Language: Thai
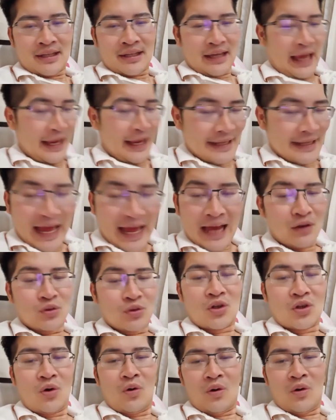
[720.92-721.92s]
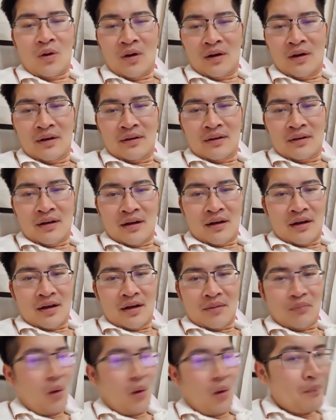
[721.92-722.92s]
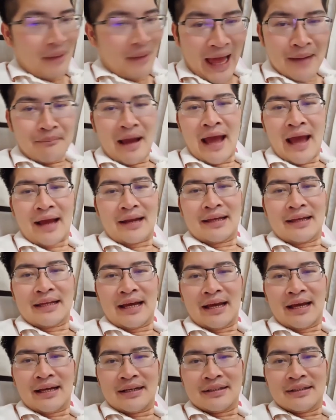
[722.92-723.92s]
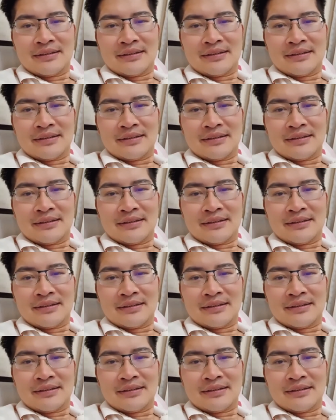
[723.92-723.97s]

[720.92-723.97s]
ใครด่าลุงตู่ผมรักมากเลยนะฮะ